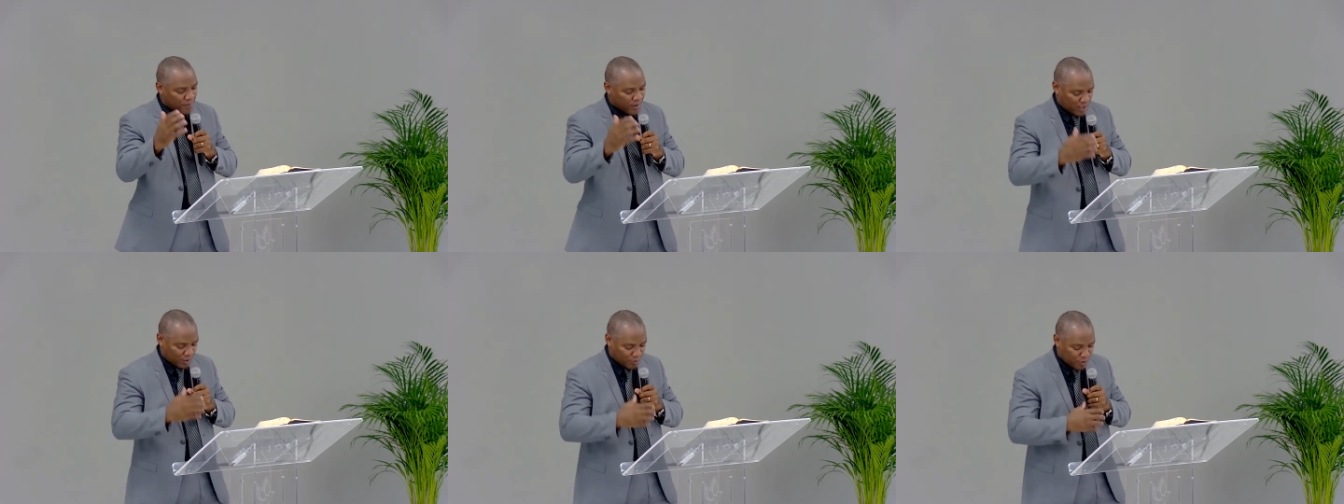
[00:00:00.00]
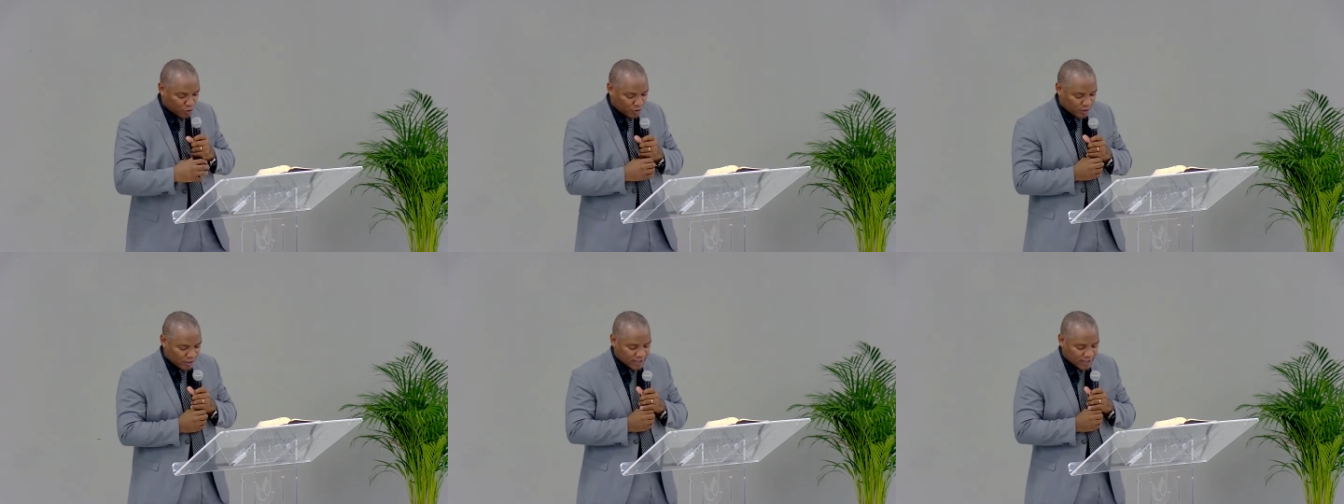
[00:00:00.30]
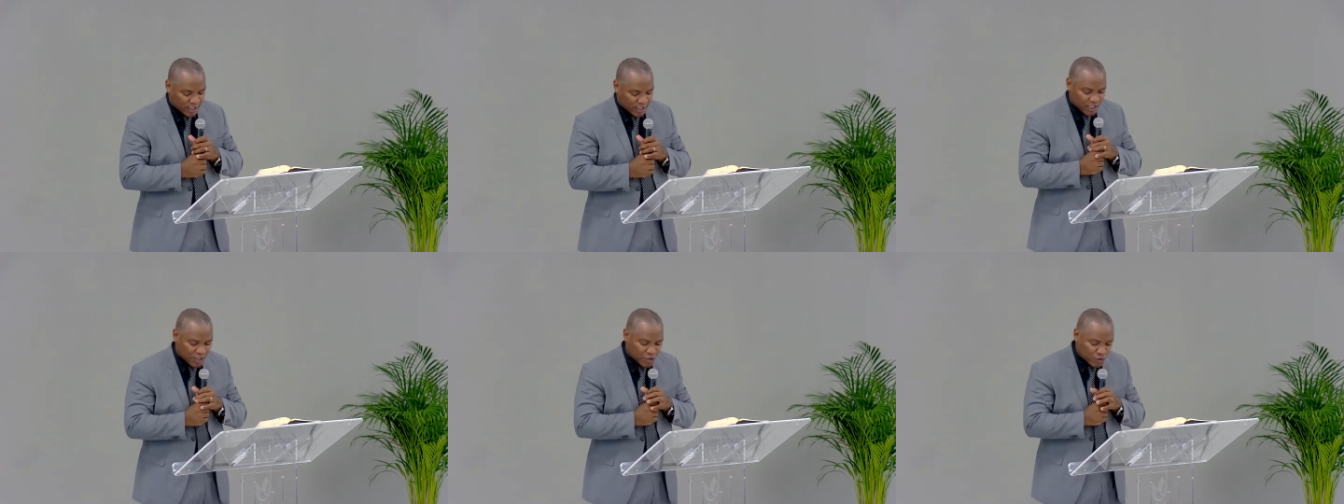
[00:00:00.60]
eh bien, au travers des
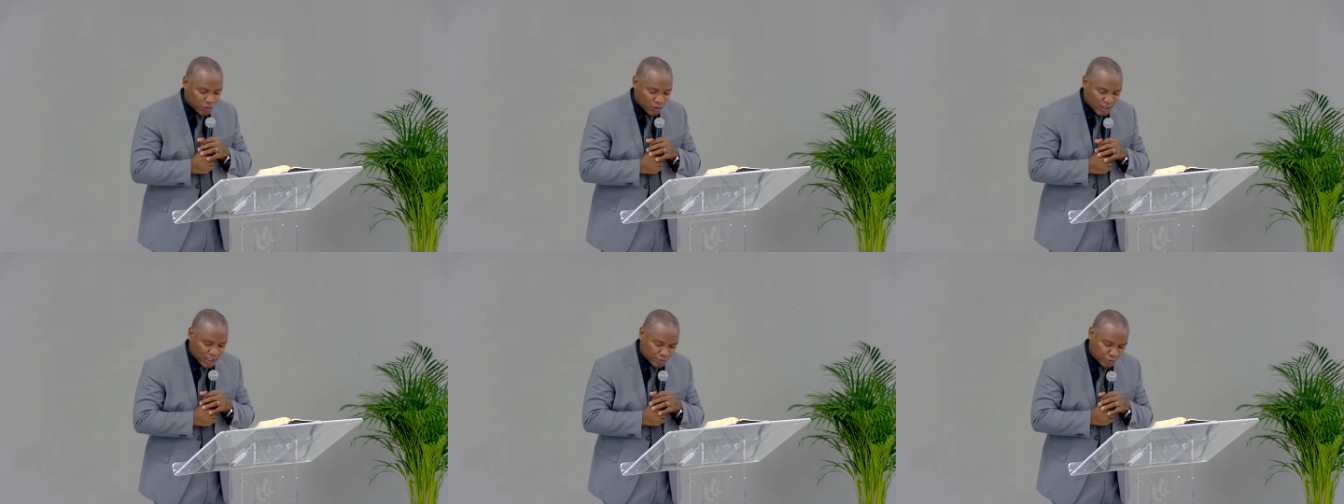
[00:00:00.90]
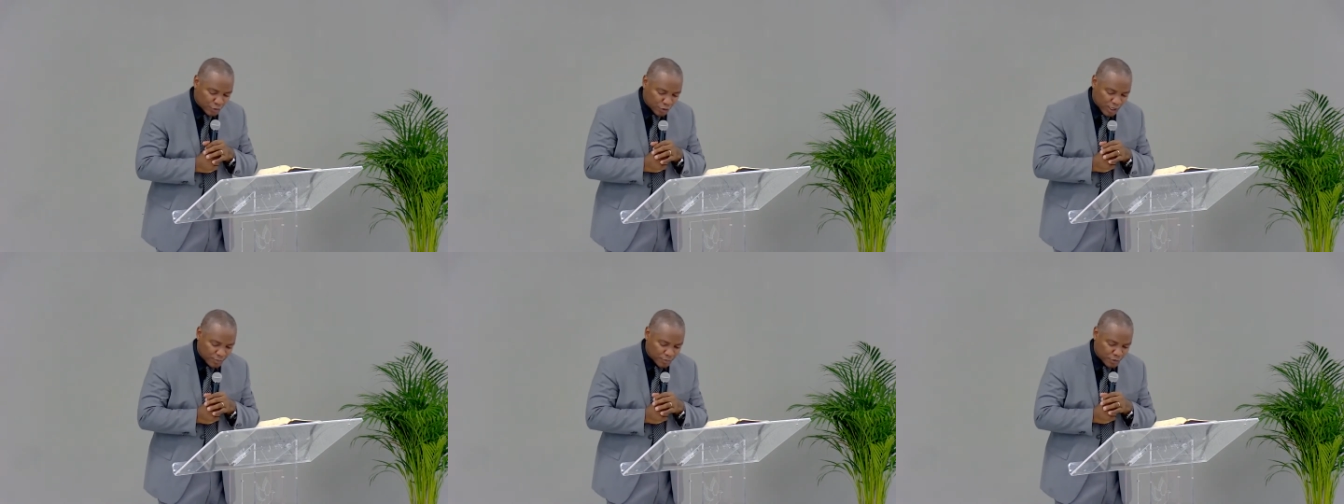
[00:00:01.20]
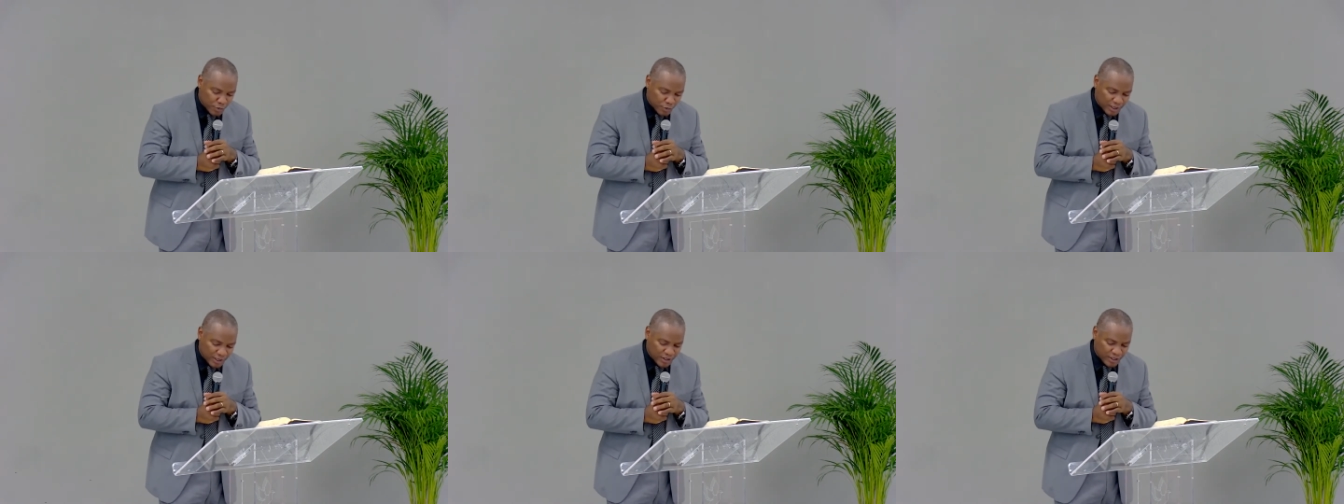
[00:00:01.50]
réunions
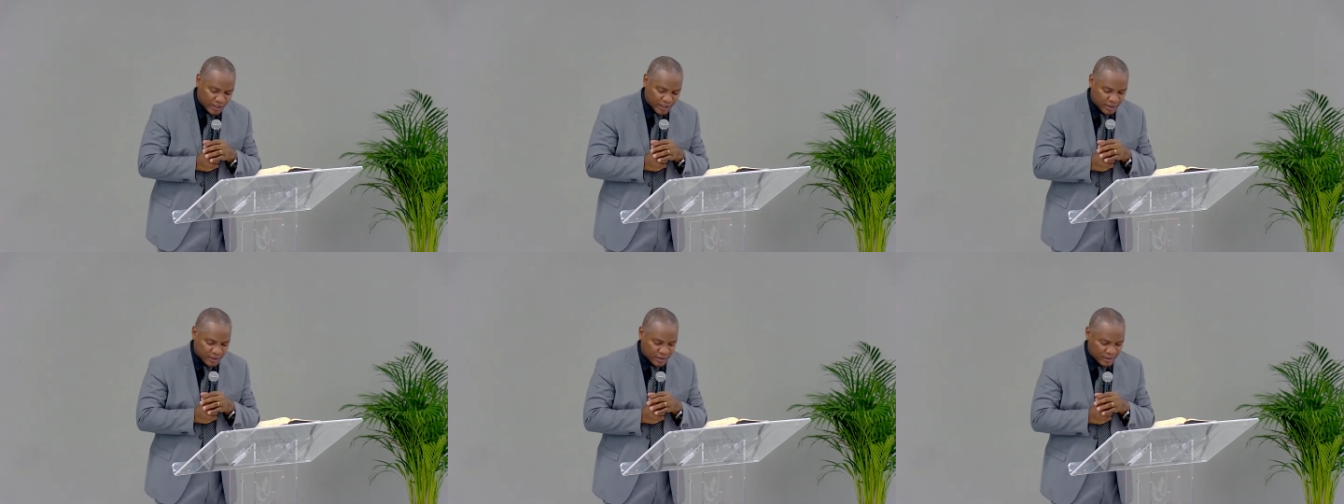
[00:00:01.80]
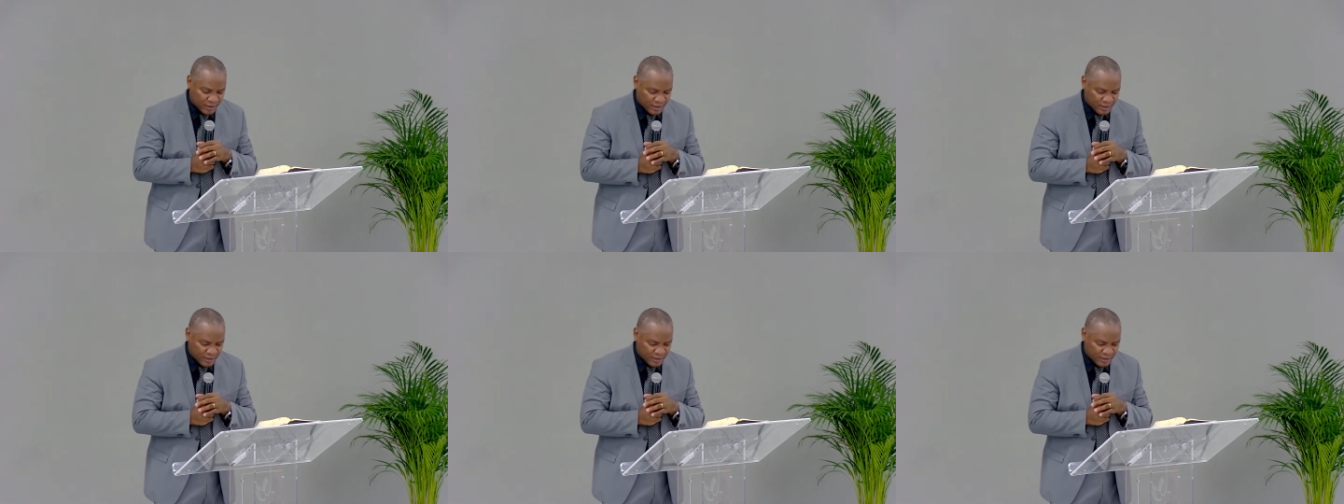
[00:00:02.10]
hebdomadaires.